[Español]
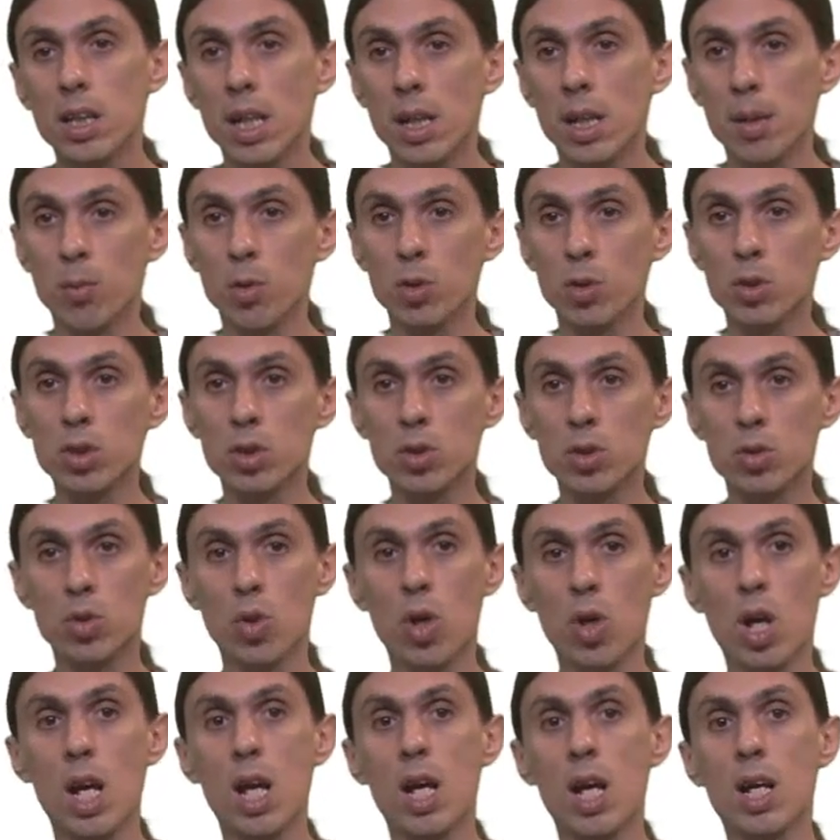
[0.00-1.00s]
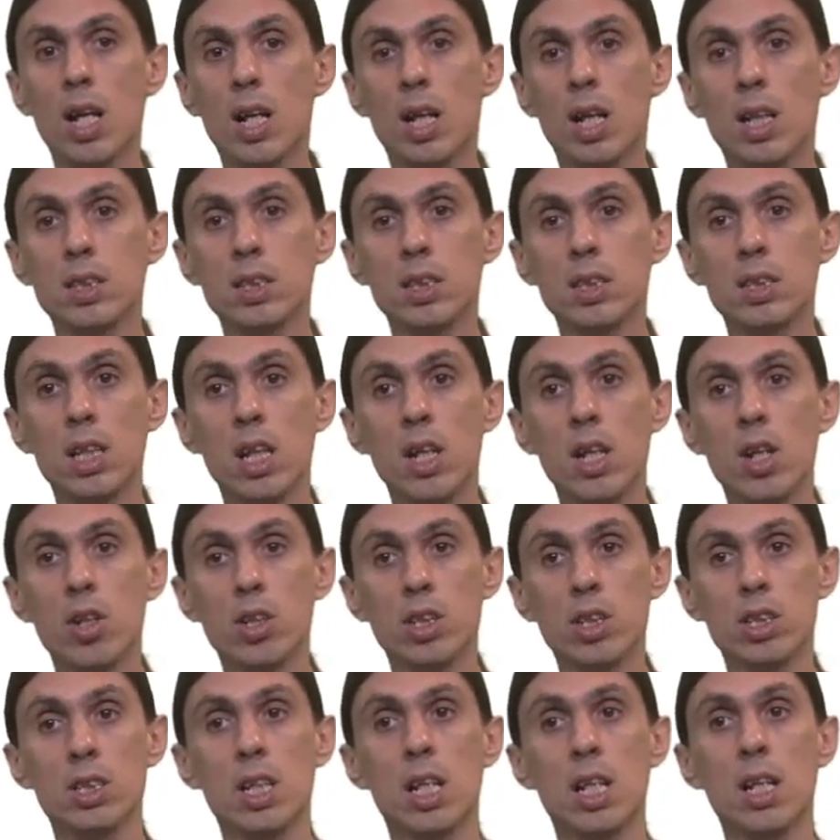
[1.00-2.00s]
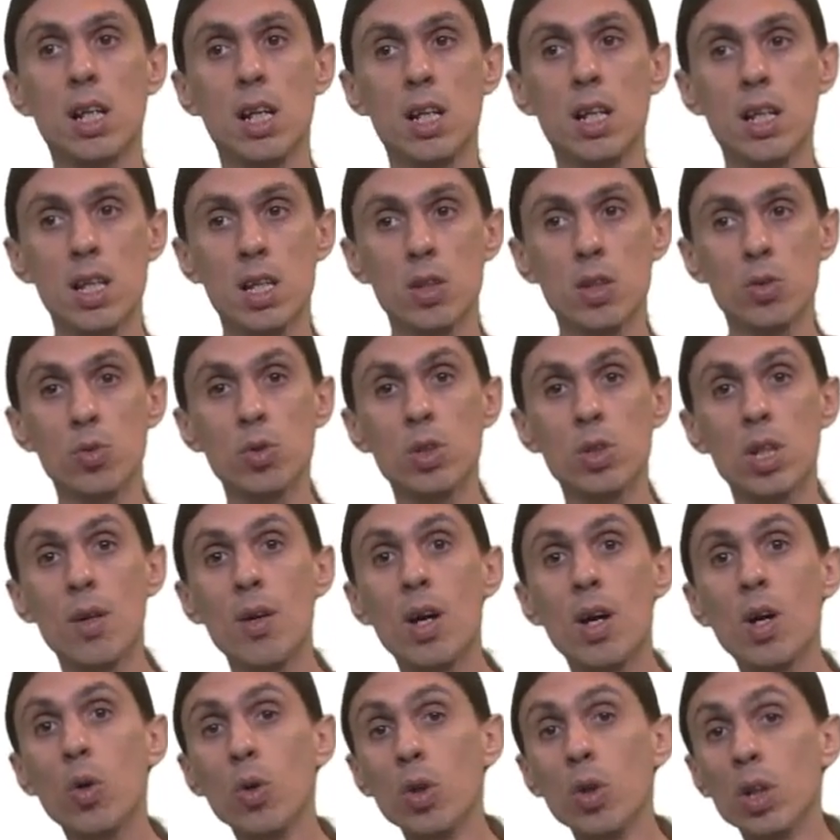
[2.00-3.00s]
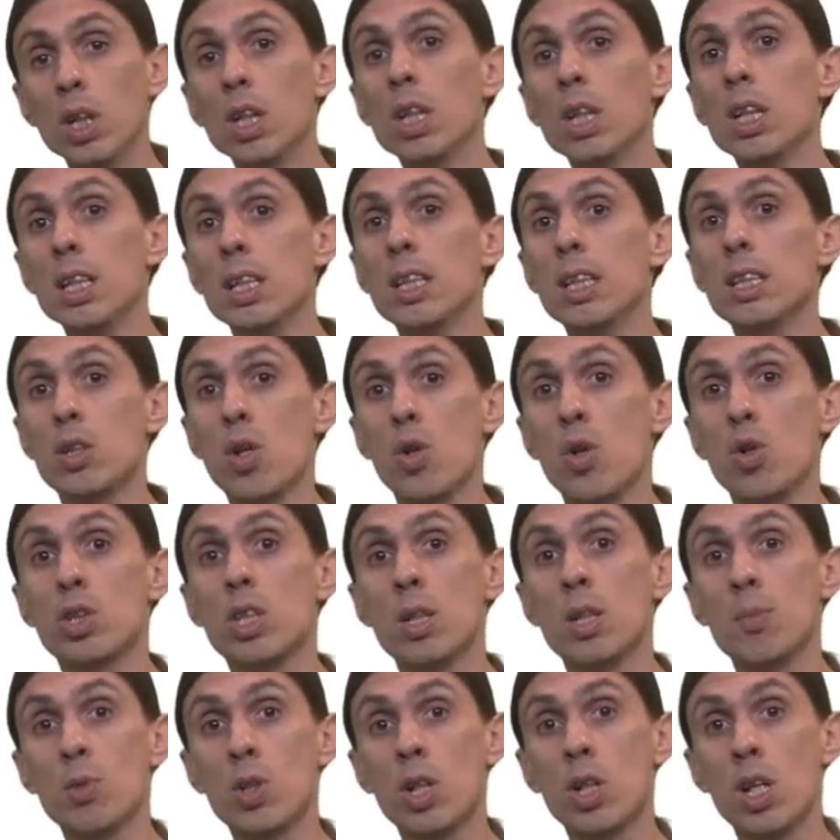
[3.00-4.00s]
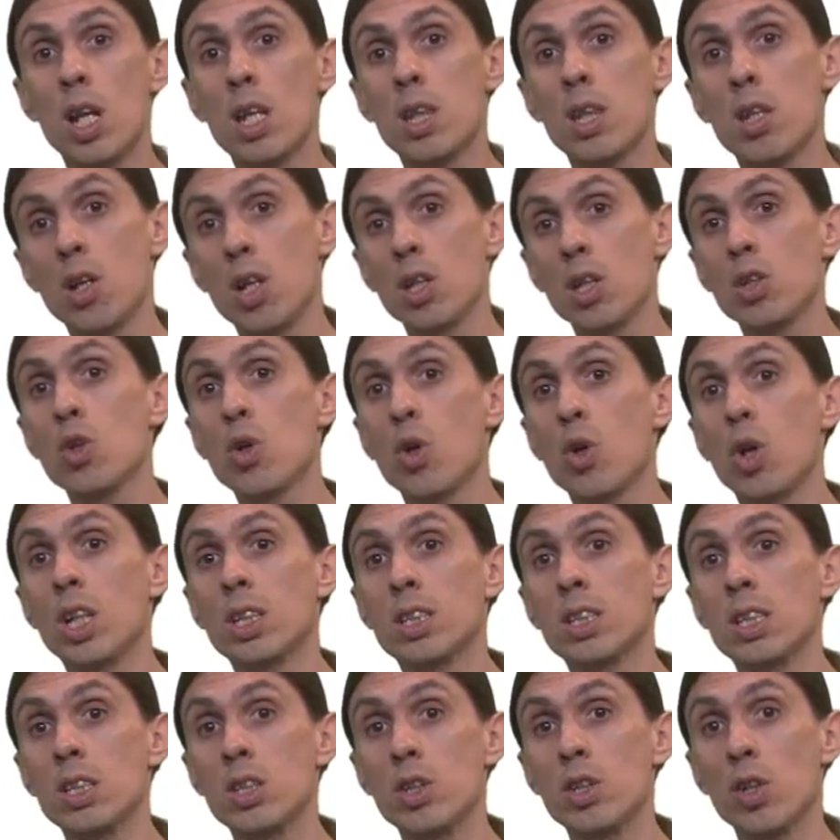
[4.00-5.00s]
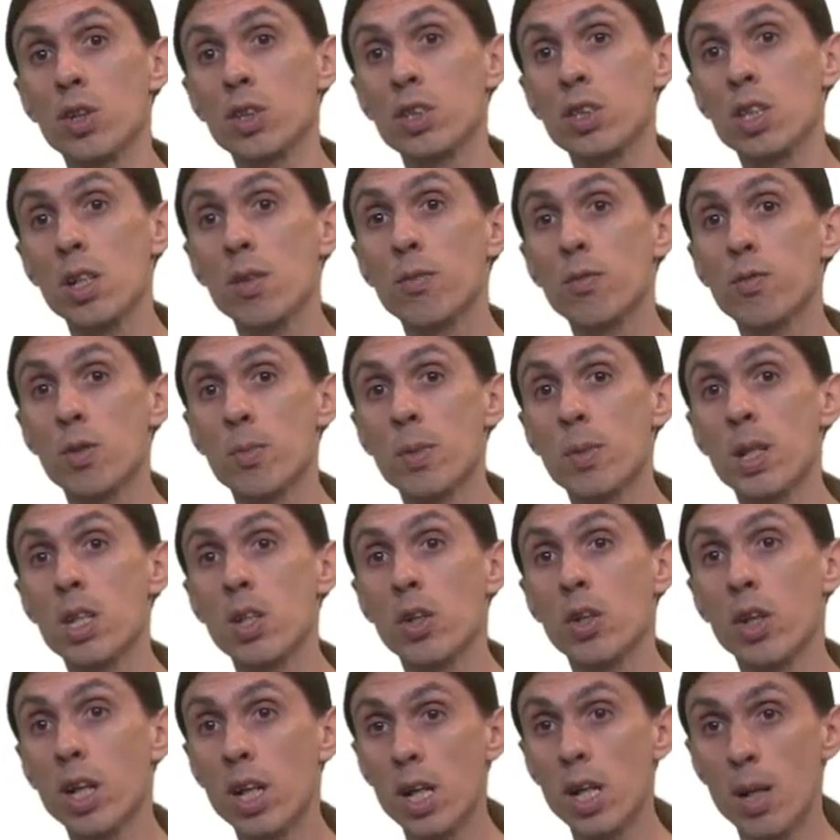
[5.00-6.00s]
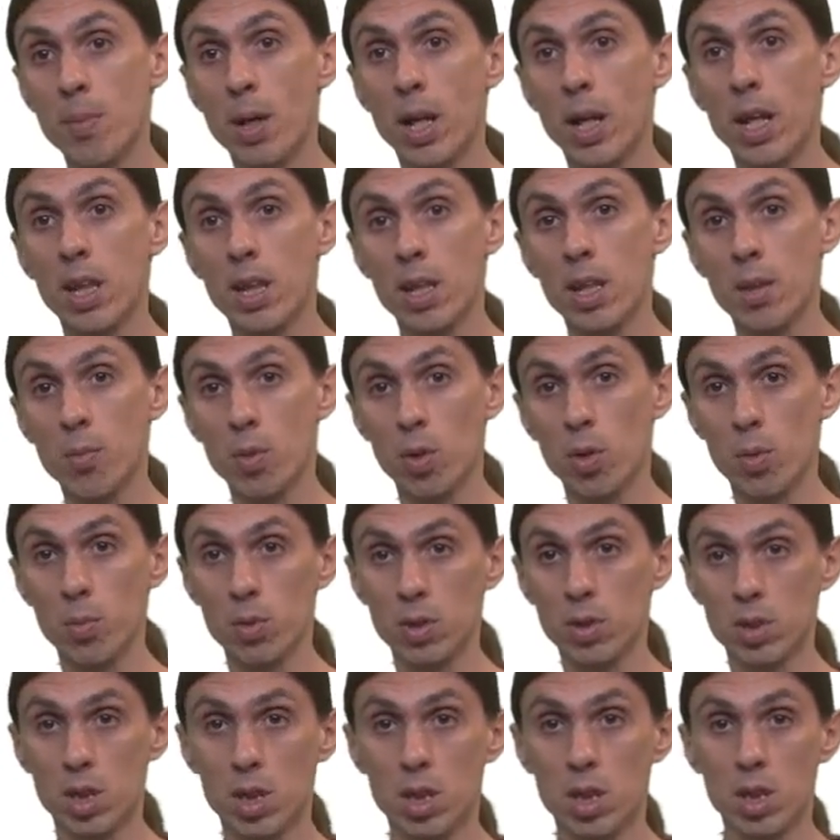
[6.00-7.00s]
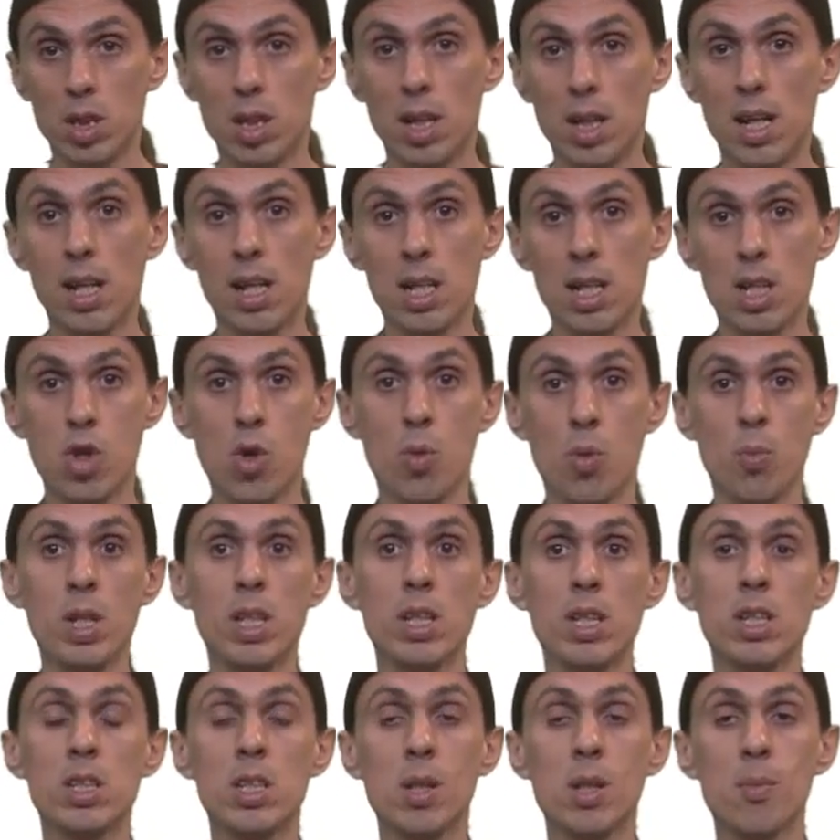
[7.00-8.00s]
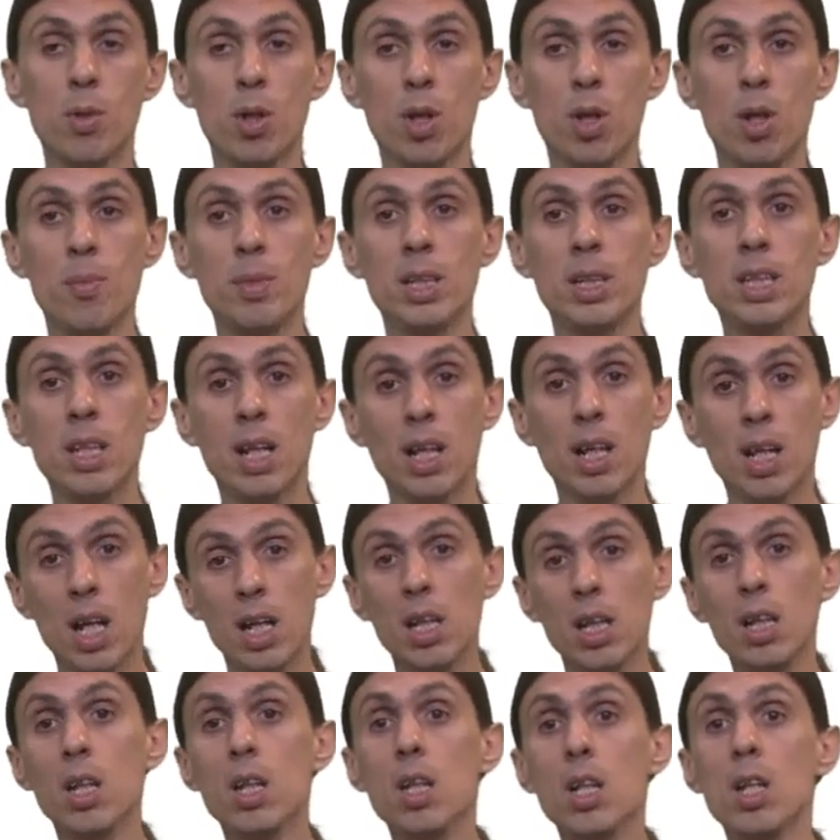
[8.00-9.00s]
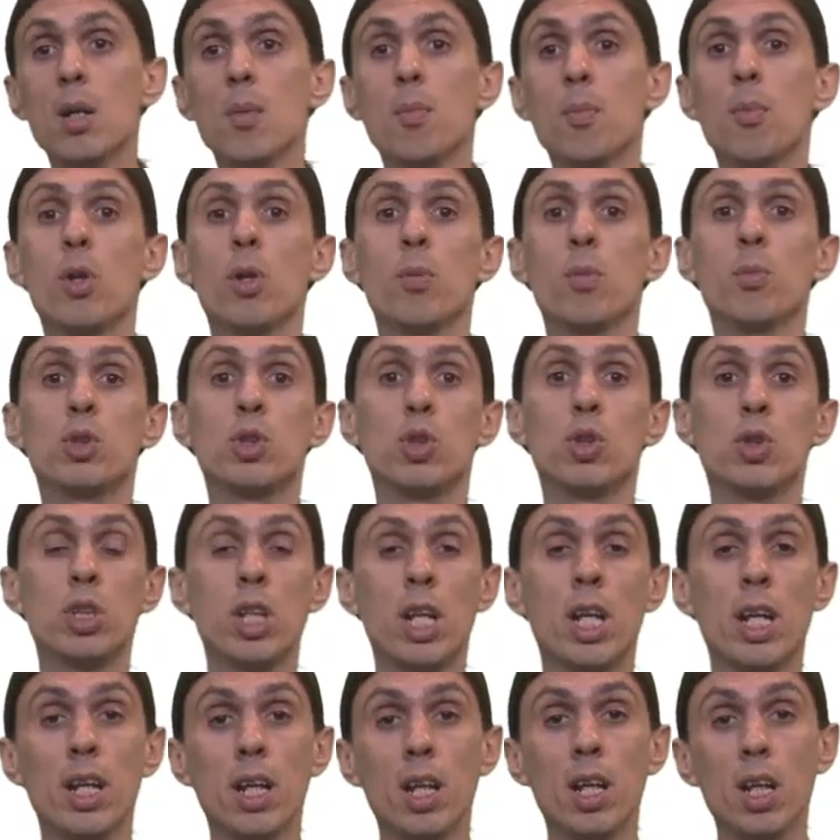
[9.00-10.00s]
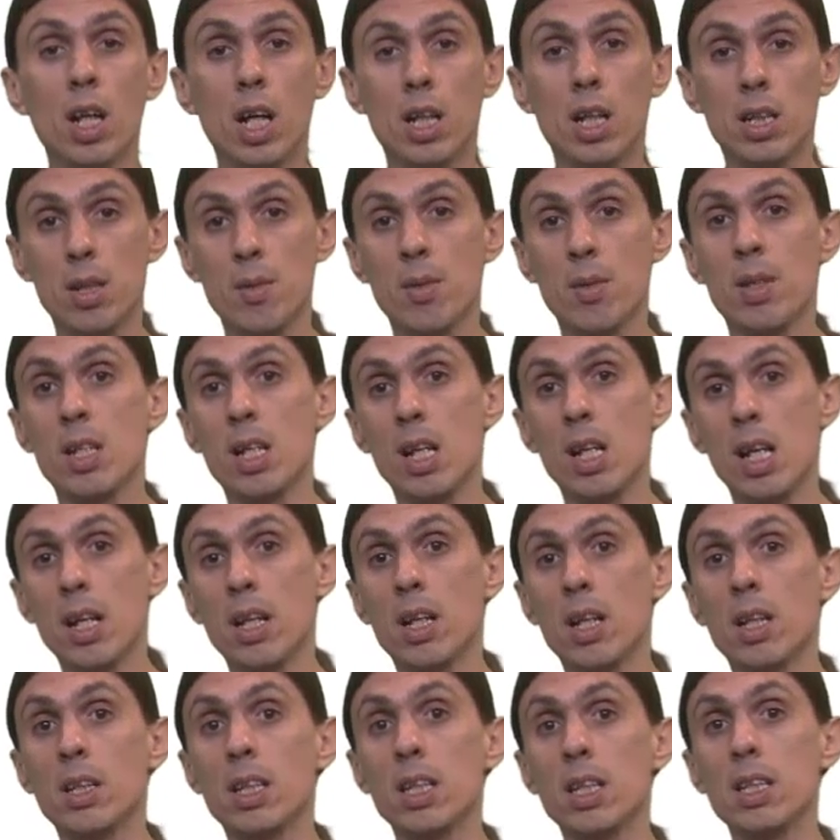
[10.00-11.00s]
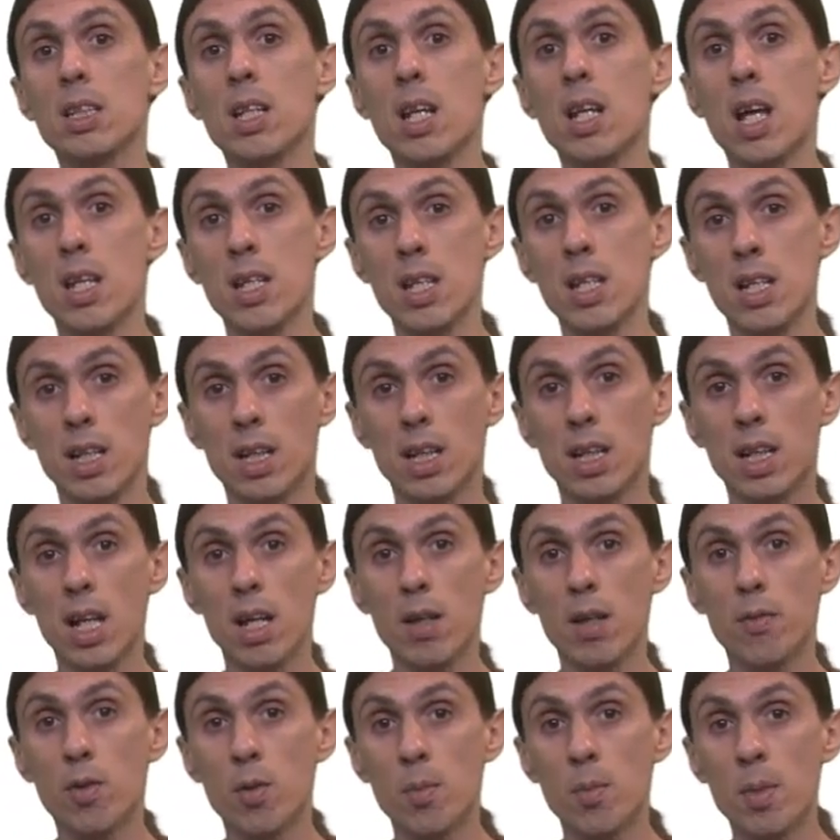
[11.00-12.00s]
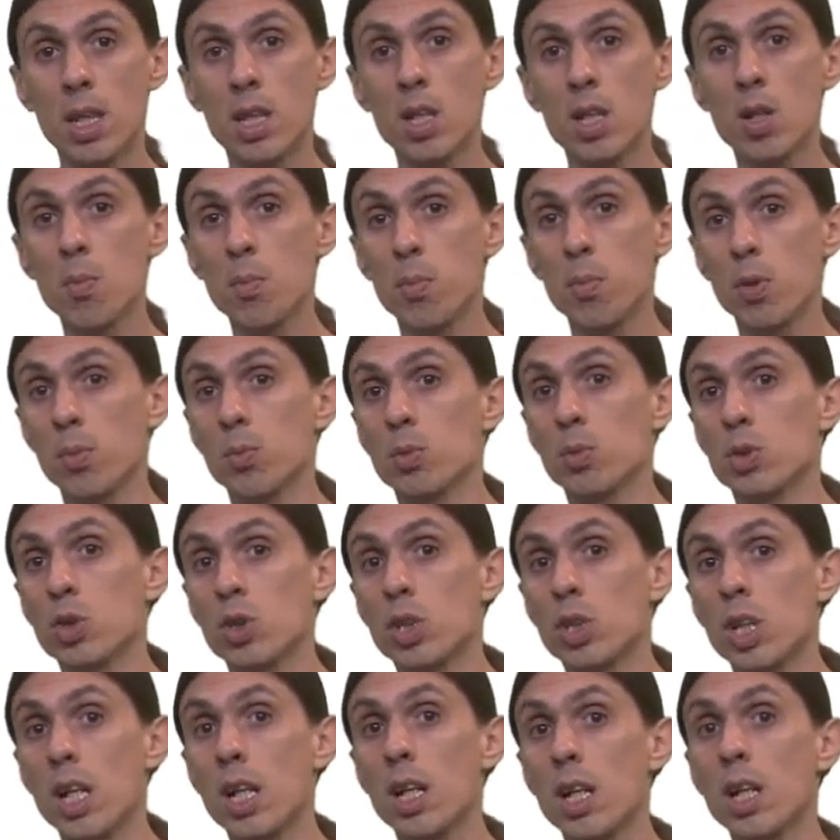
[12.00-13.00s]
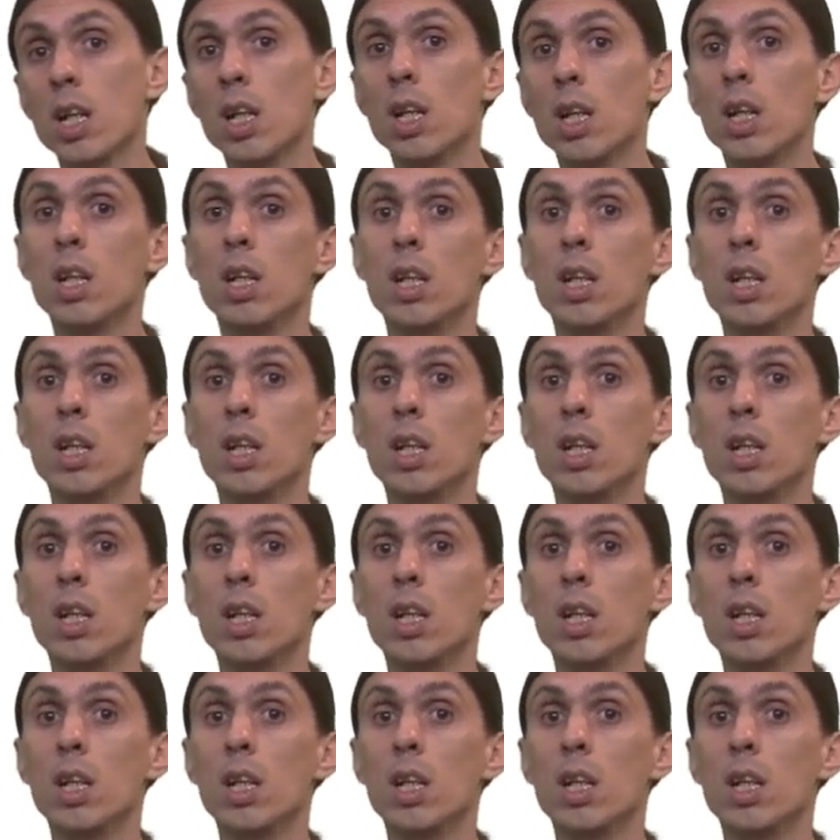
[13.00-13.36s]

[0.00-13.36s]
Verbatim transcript: Tenemos todas las cargas exteriores están realizando un trabajo y eso lo estamos relacionando con las tensiones y deformaciones que aparecen. Bueno, pues resolviendo este problema integral podemos obtener, a través de la densidad de energía de deformación, podemos obtener